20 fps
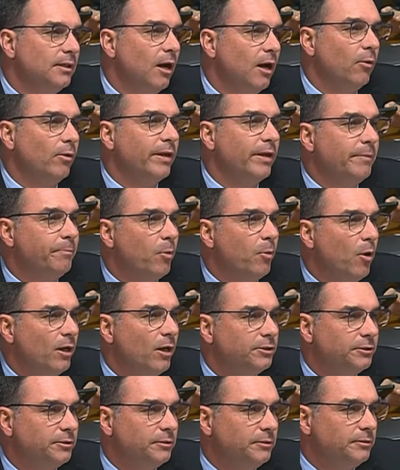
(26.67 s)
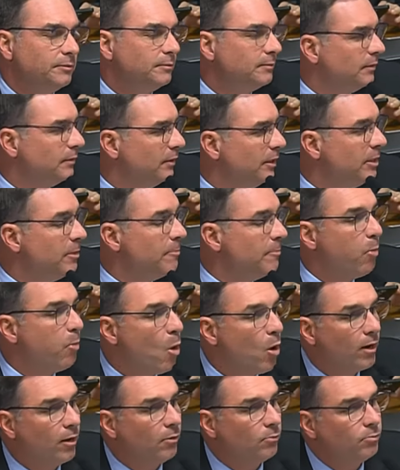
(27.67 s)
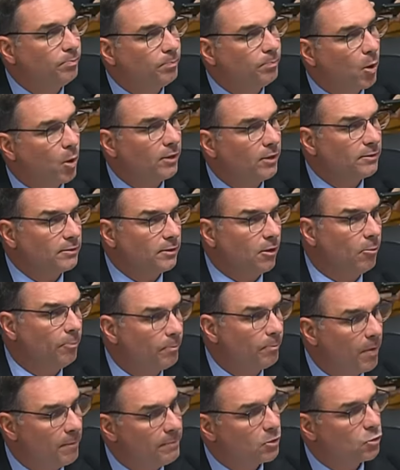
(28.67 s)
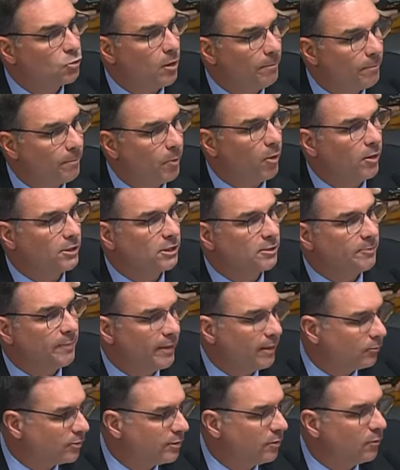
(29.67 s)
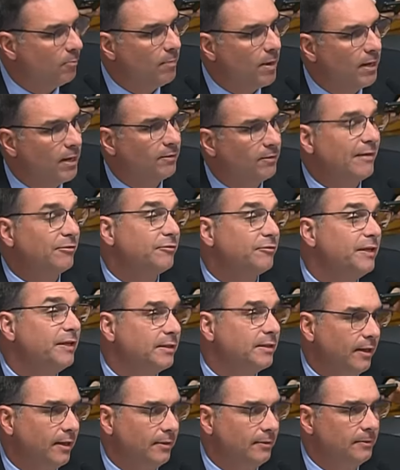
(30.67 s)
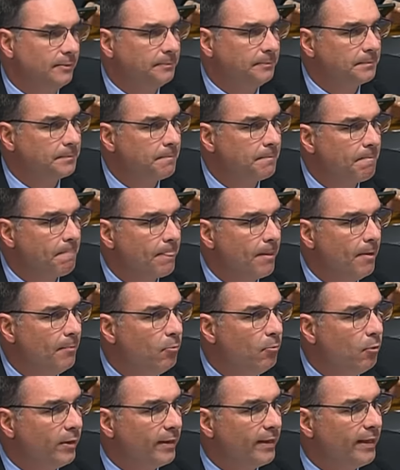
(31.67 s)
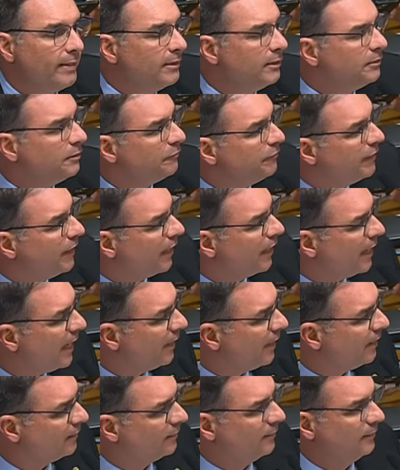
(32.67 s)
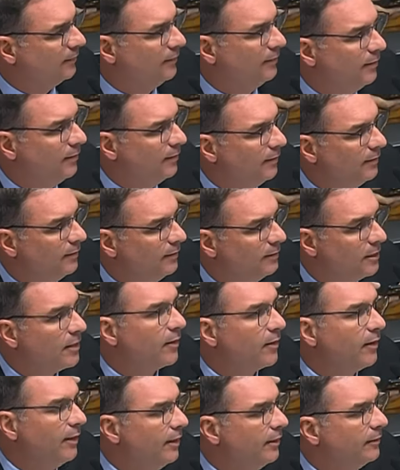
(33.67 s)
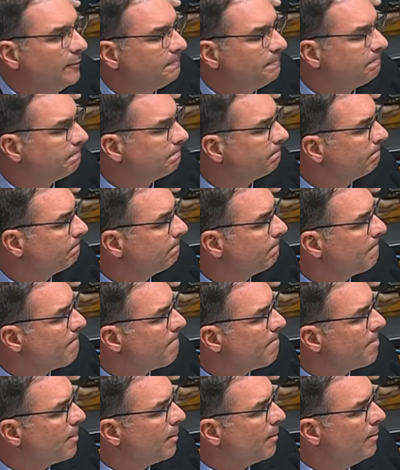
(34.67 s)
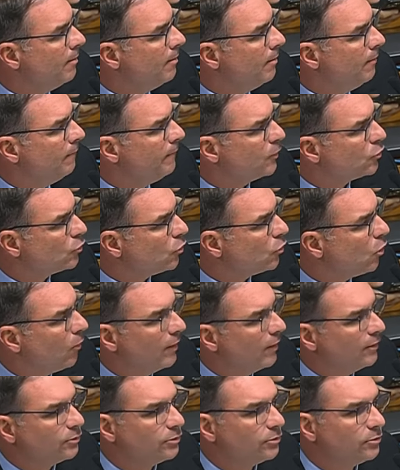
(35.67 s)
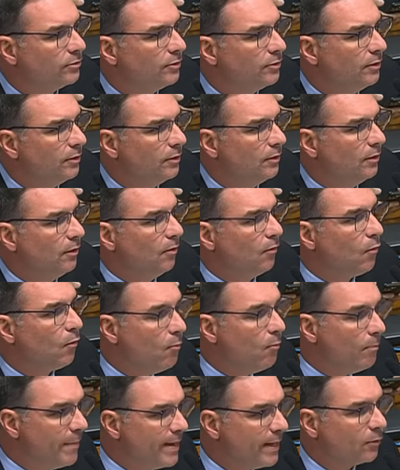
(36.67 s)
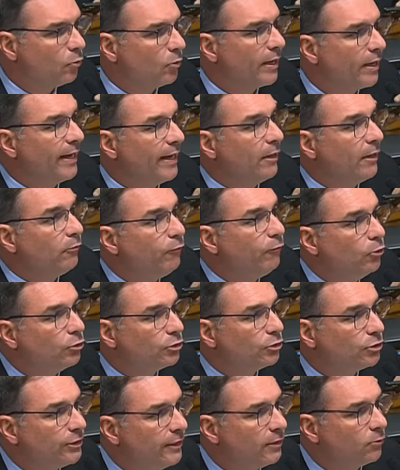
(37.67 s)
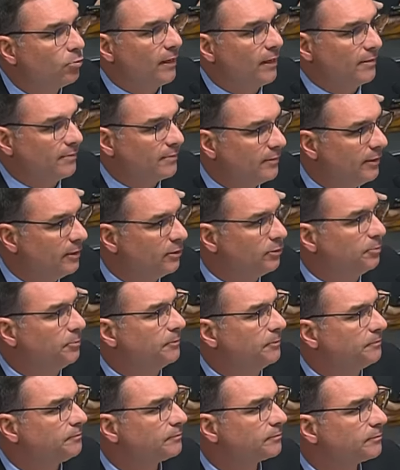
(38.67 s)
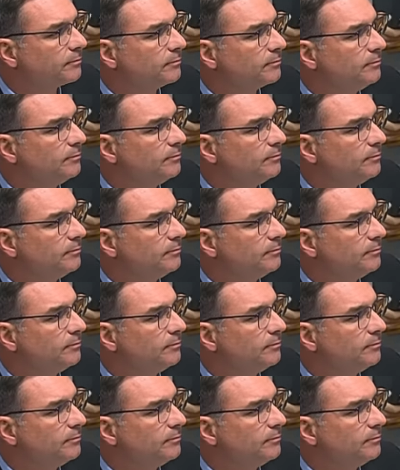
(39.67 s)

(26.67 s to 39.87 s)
que alguém pode impor a, um, a uma pessoa próxima, né, um ser humano na vida. Porque a gente via lá, general Heleno, pessoas com medo, querendo fugir do nazismo